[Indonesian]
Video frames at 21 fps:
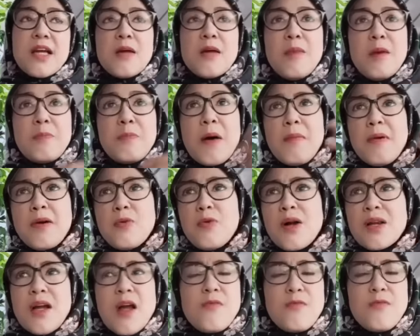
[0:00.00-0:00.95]
cara Bapak
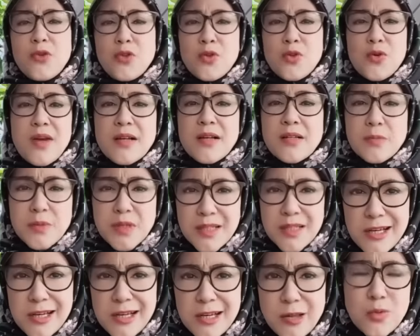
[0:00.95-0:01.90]
mengeluarkan foto yang
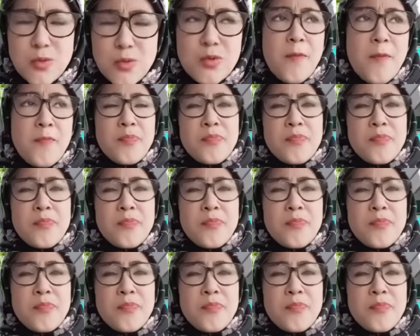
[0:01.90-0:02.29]
seperti itu